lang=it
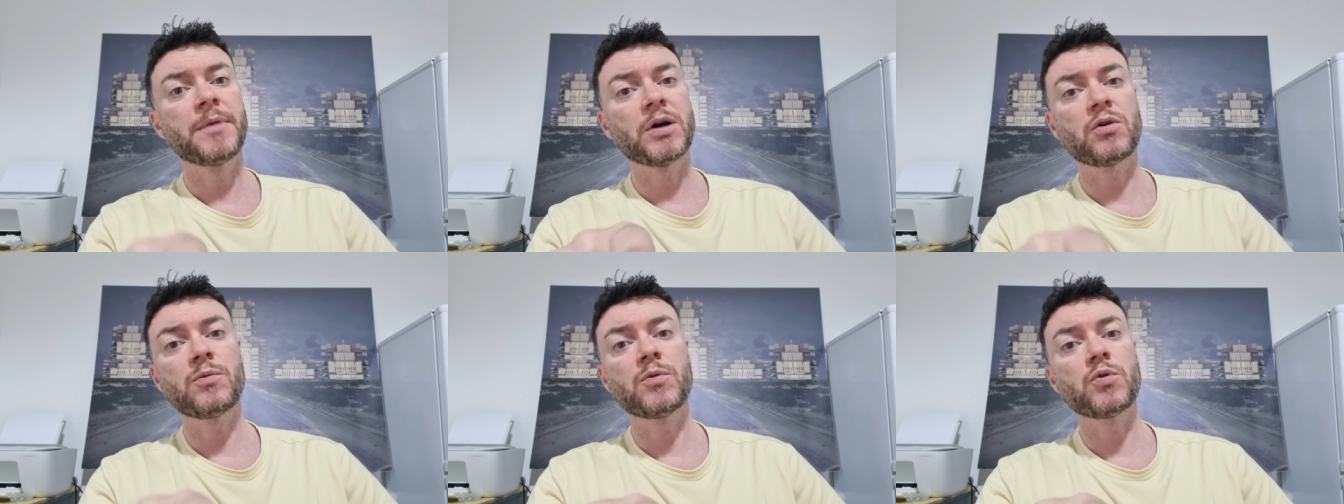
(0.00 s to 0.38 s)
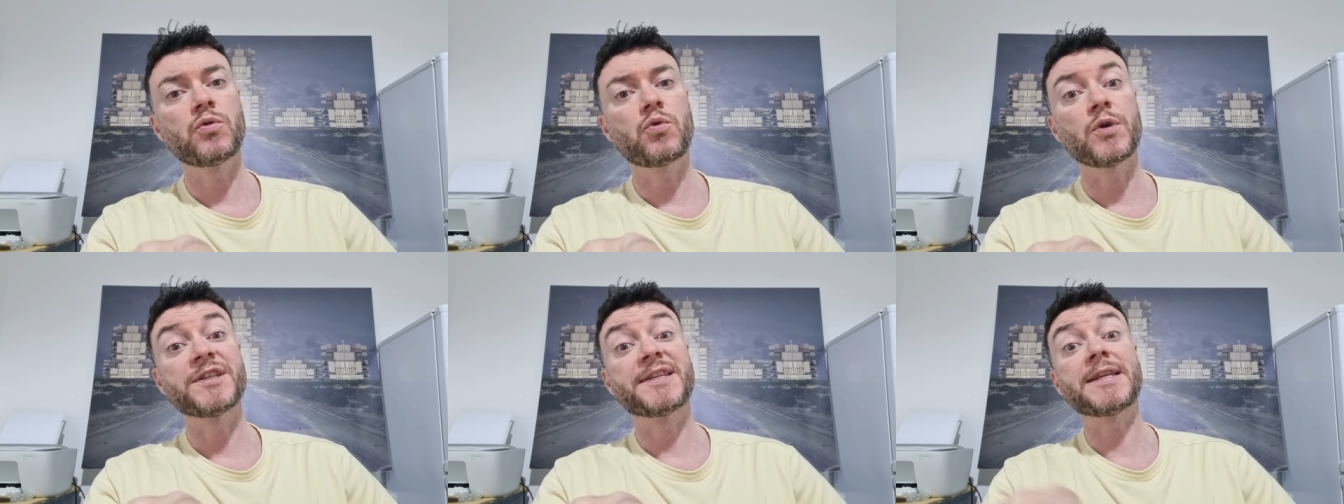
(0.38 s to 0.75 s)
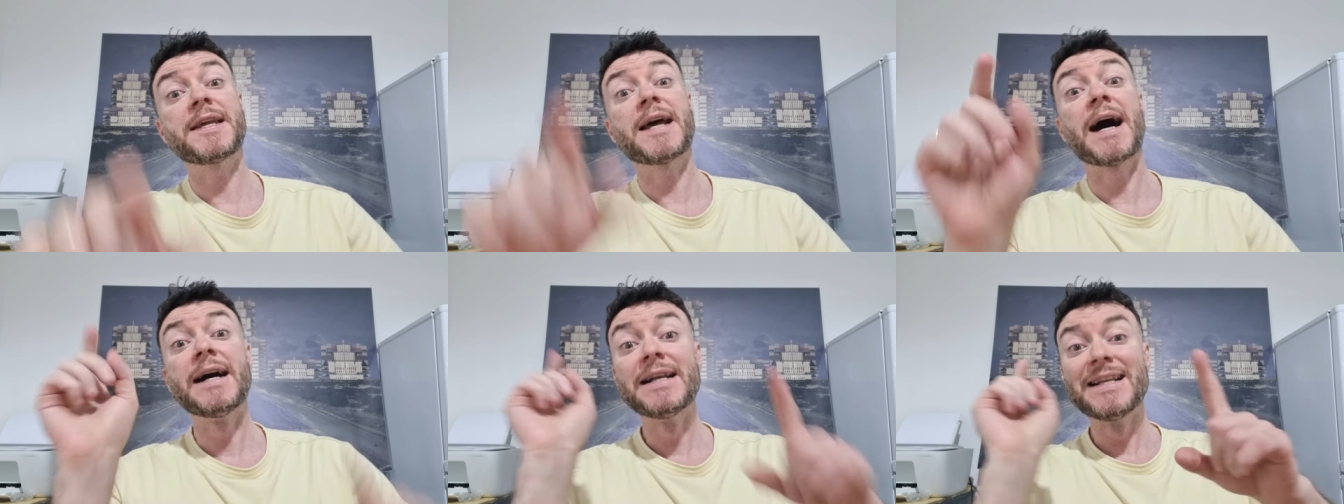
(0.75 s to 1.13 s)
ma comunque
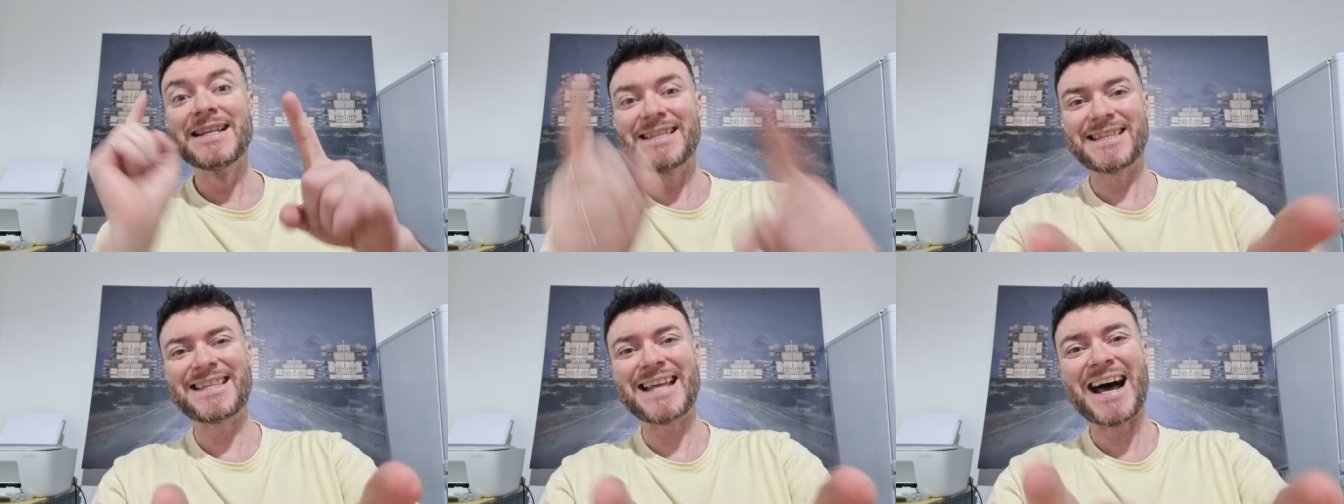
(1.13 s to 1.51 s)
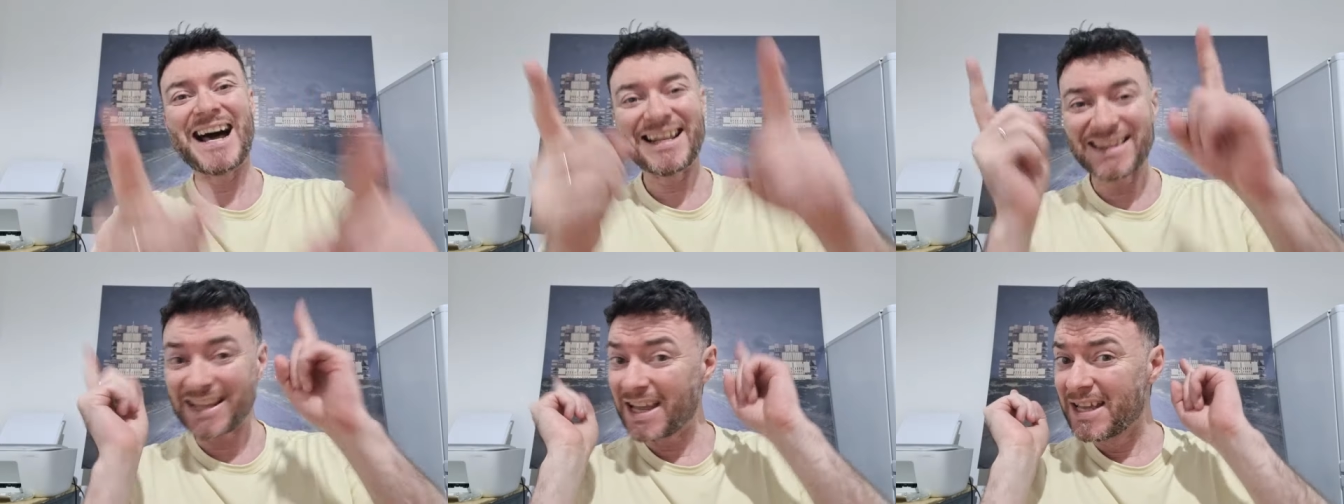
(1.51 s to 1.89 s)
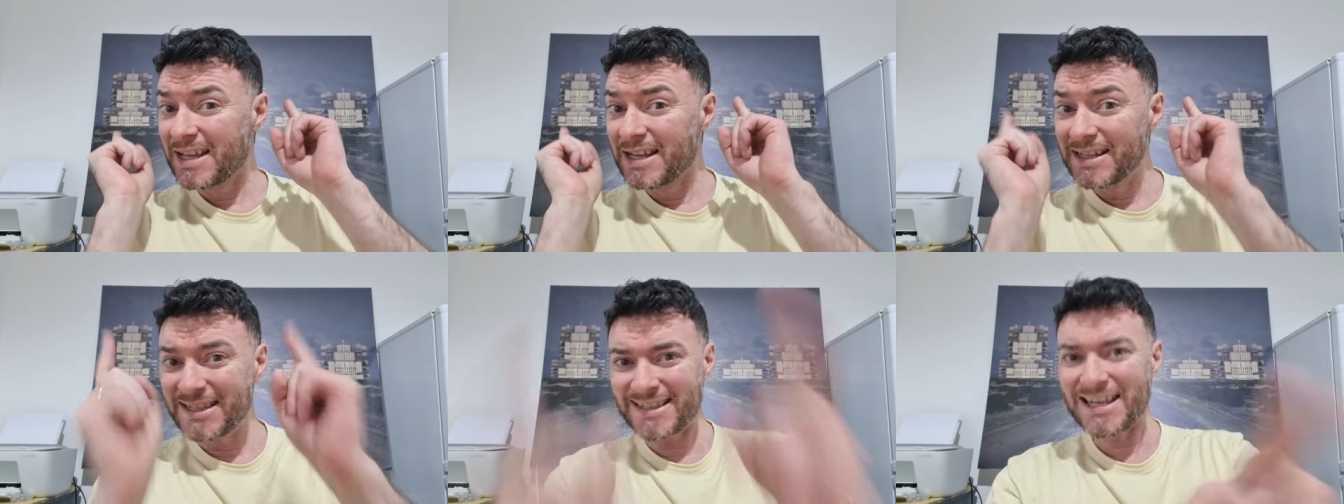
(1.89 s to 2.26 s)
sia, state
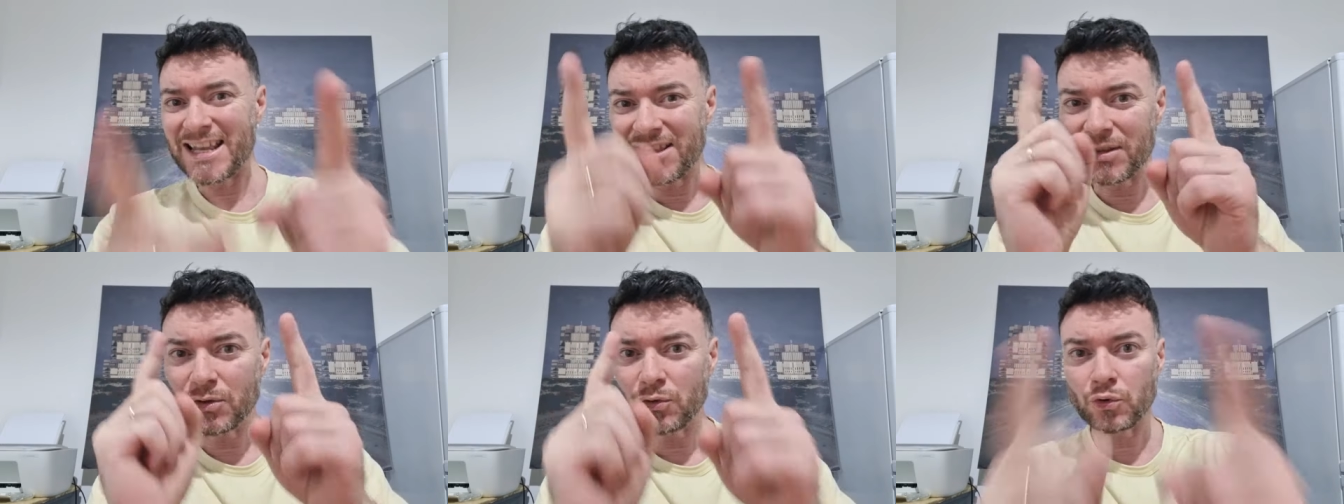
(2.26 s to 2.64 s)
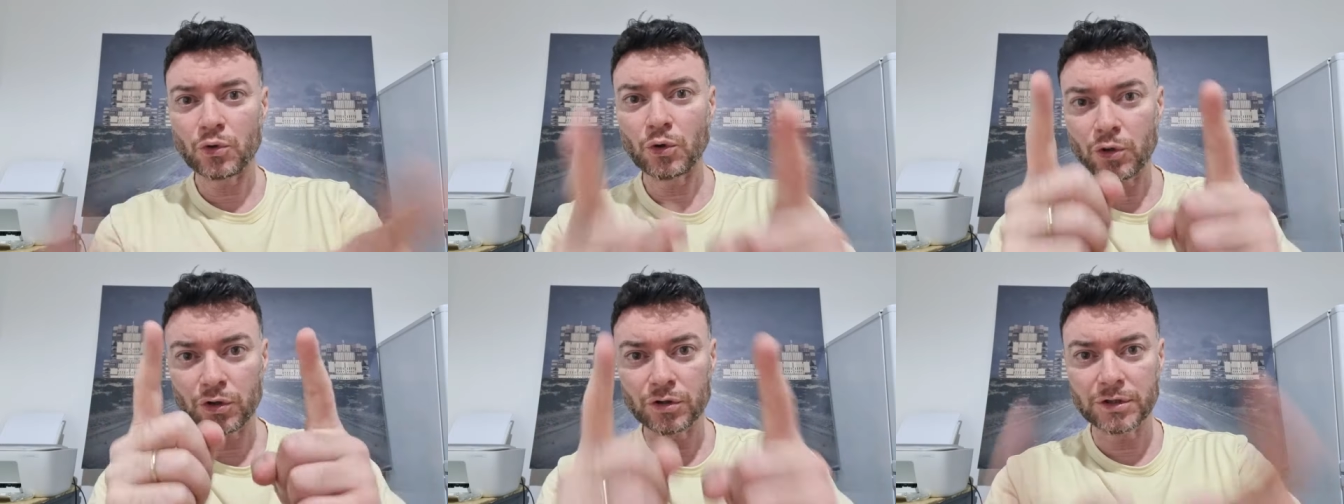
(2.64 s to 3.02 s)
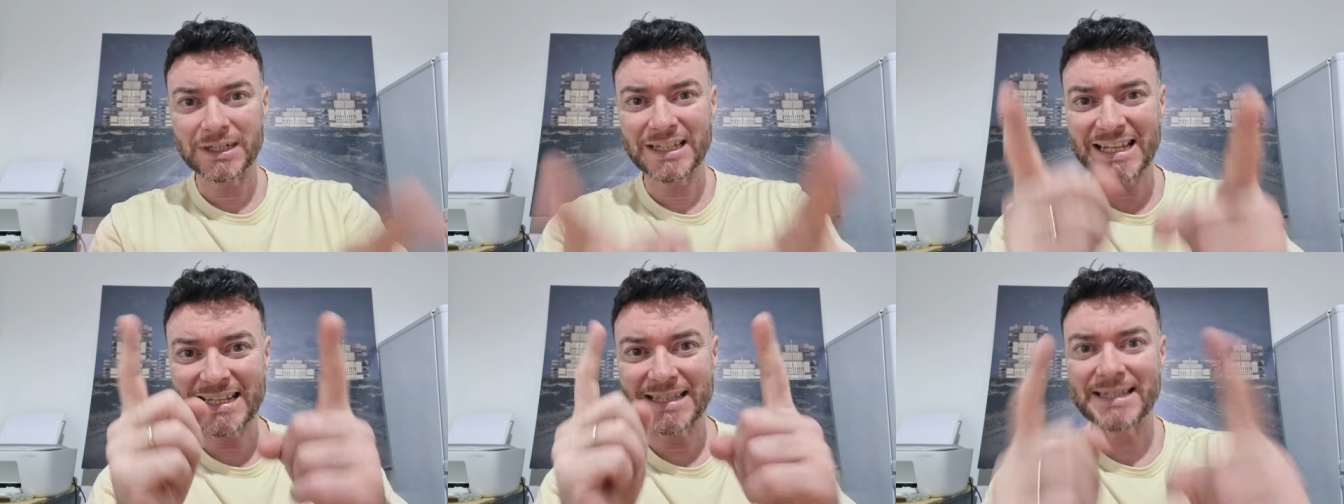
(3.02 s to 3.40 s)

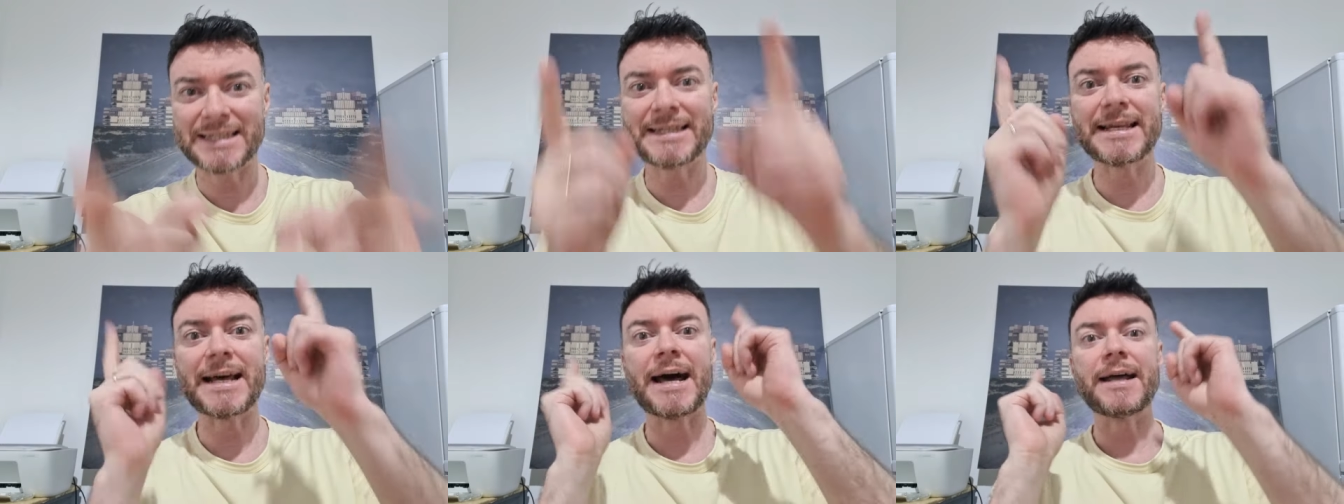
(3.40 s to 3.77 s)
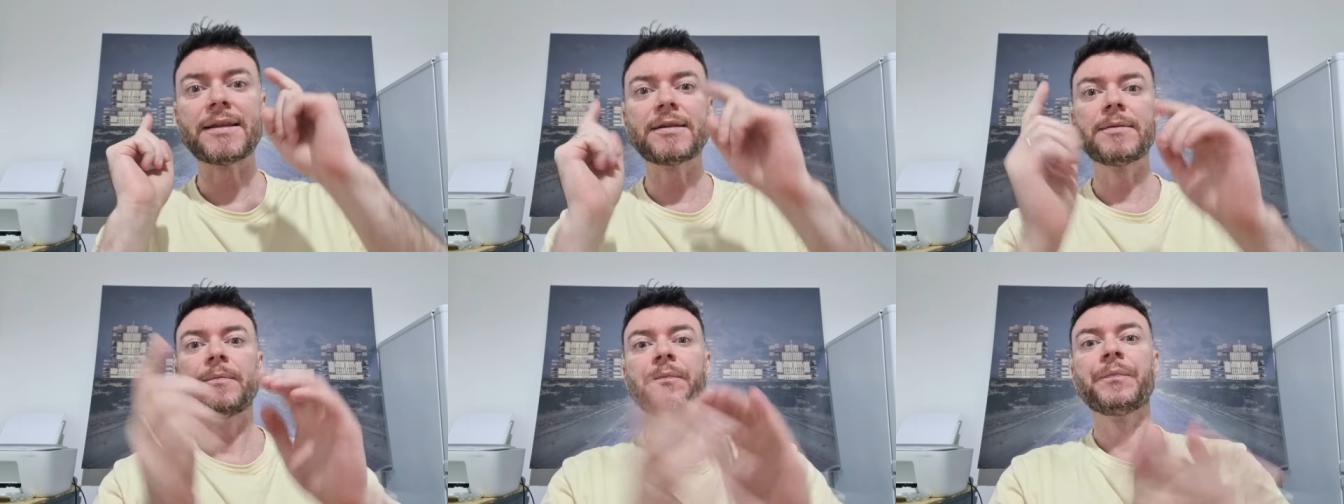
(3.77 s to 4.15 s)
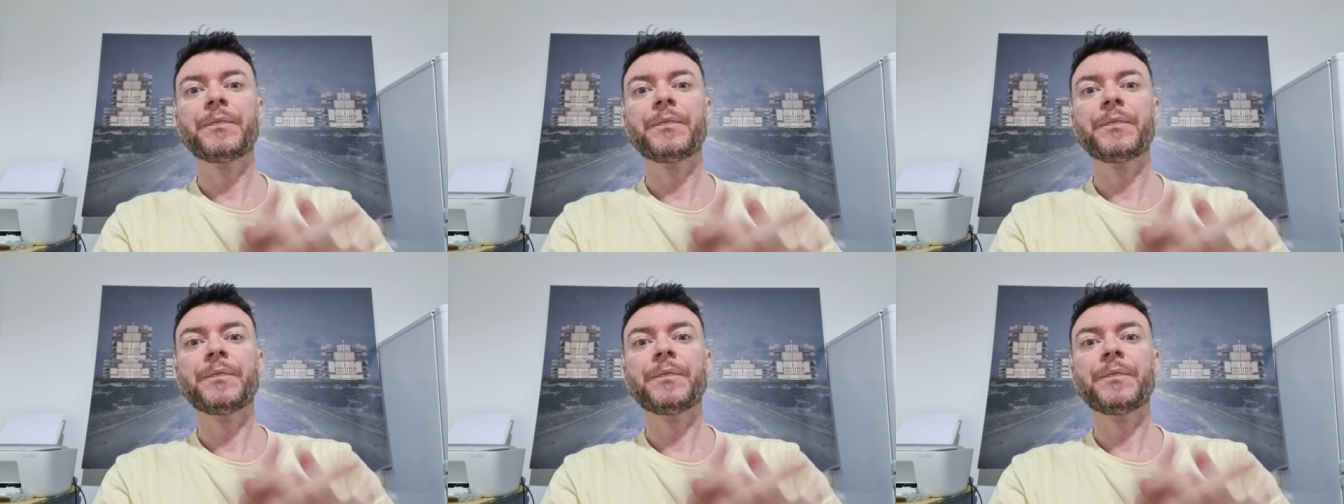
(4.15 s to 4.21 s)
sintonizzate.